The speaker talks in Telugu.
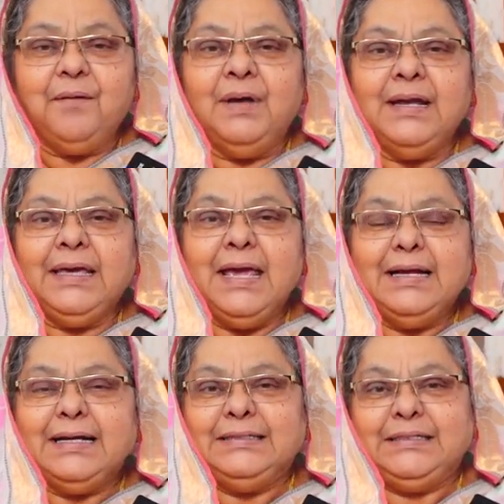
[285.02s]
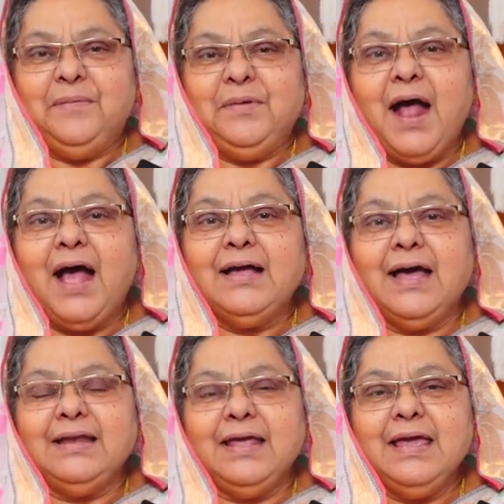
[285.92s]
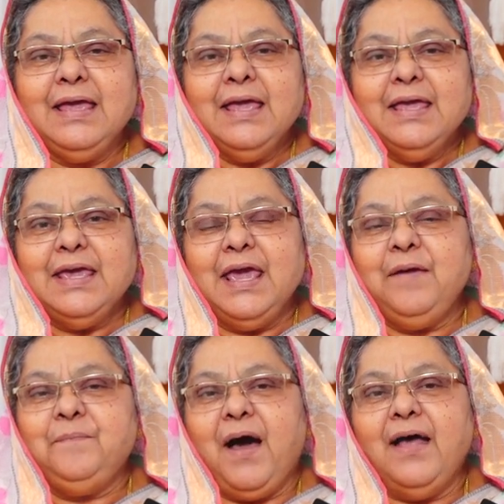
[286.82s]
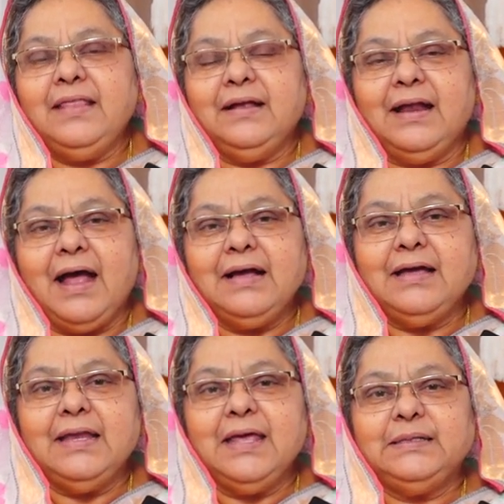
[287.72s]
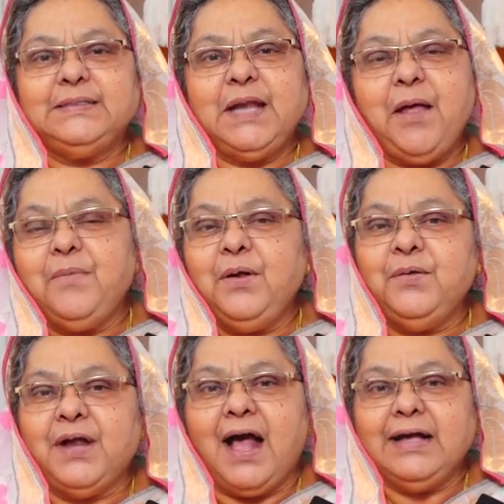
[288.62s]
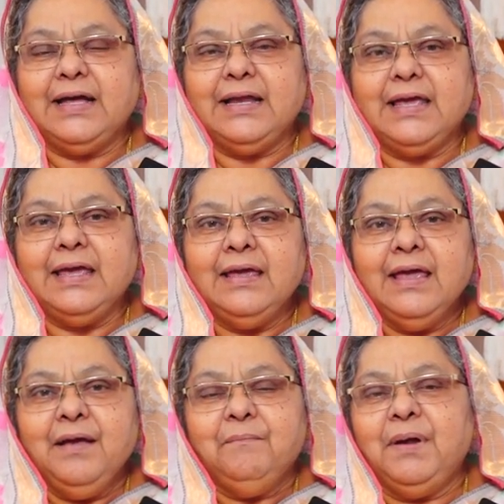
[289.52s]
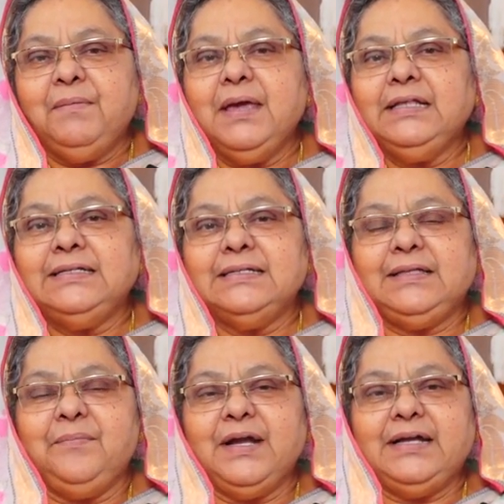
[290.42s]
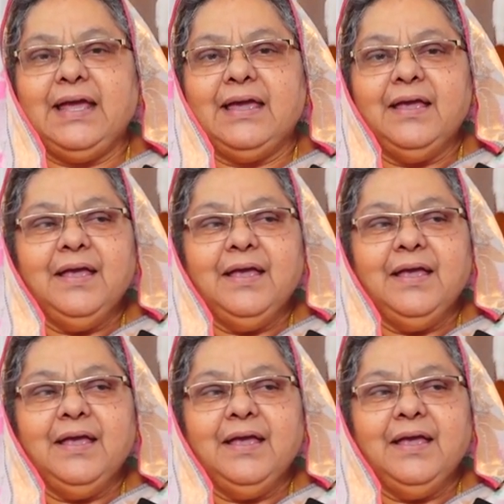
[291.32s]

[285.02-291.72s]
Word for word: మనకే కష్టం రాగానే ఏ బాధ రాగానే శ్రమలు రాగానే మనం ఏం చేస్తామంటే